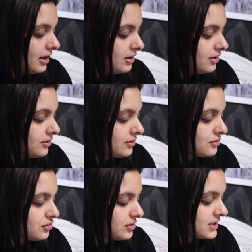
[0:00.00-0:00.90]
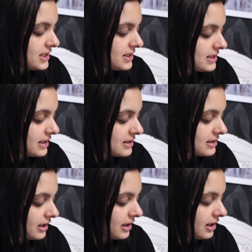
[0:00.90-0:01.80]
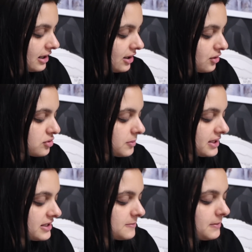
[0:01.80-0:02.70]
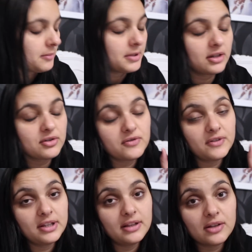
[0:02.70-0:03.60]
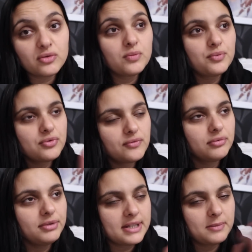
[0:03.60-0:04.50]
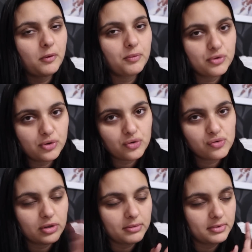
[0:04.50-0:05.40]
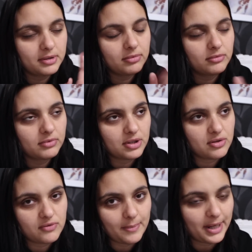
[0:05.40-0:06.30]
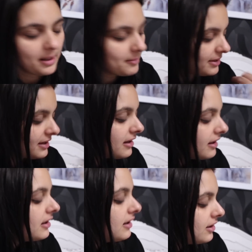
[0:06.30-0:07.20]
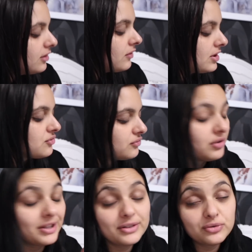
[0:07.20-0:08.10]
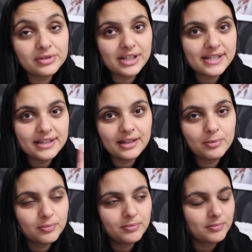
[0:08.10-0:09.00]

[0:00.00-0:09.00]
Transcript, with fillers: Le jeudi ça sera, alors je précise pas mais quand je fais de la soupe ou du velouté c'est pour plusieurs jours hein, mais bon je je vais pas le répéter. Je vous donne juste les idées